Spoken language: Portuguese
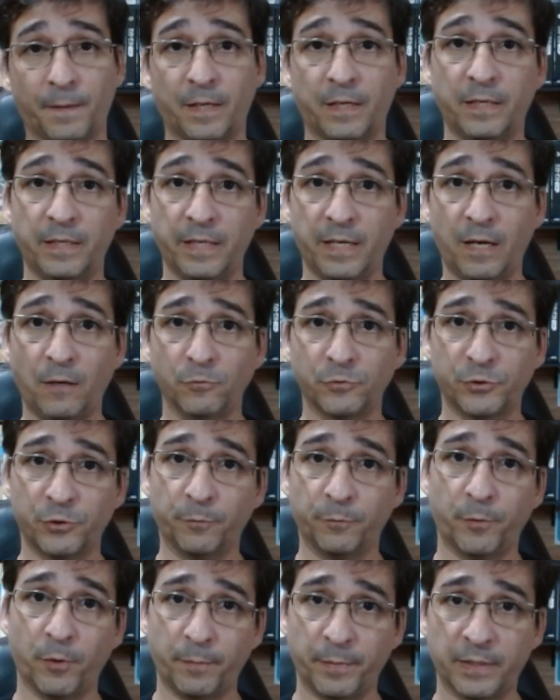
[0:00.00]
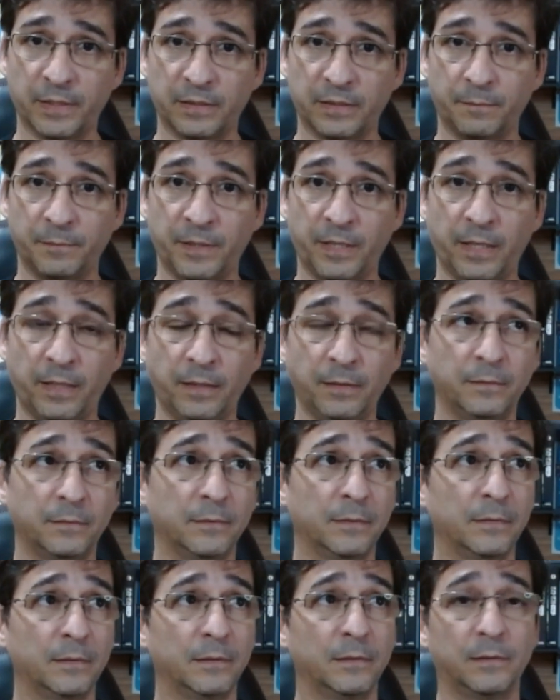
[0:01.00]
criar o seu próprio HTML
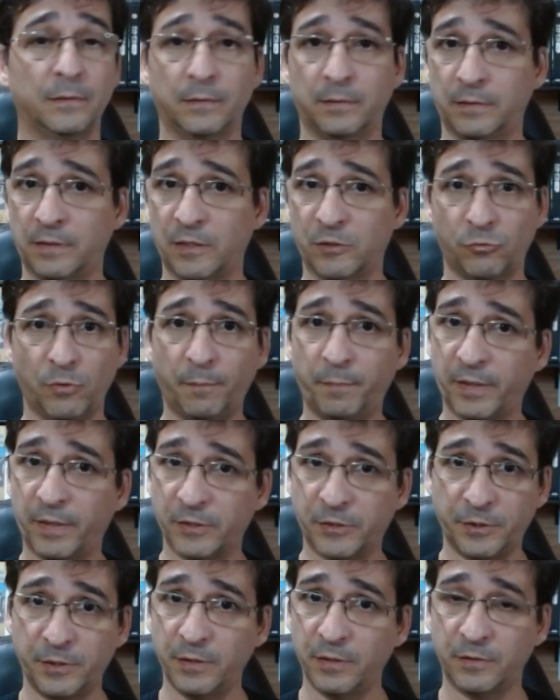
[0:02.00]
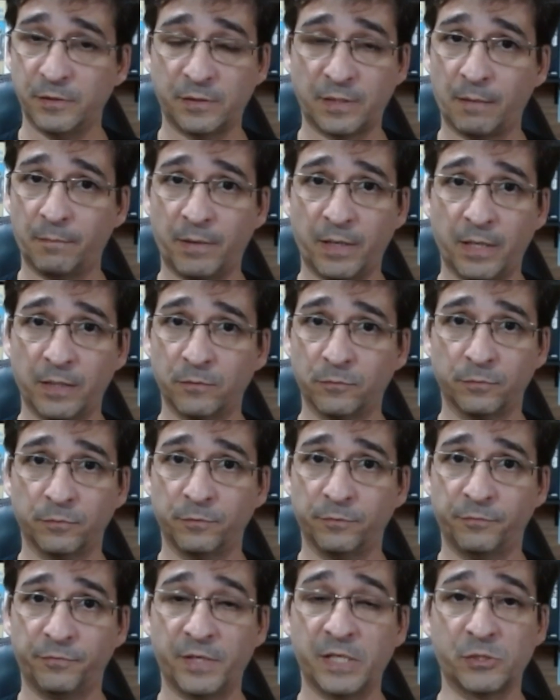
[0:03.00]
na sua pastinha de trabalho do,
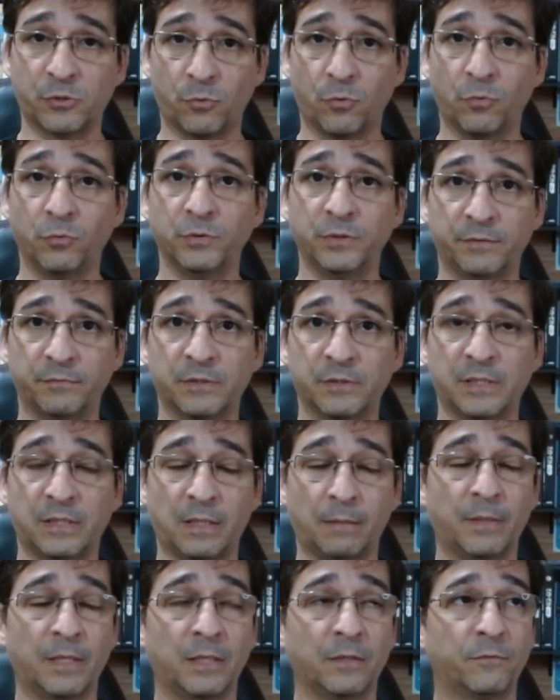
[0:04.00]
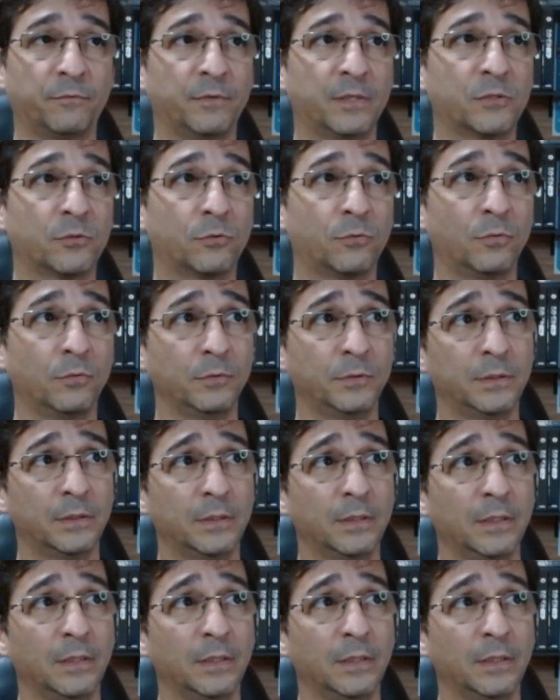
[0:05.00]
do VS Code, se você trabalha com VS Code,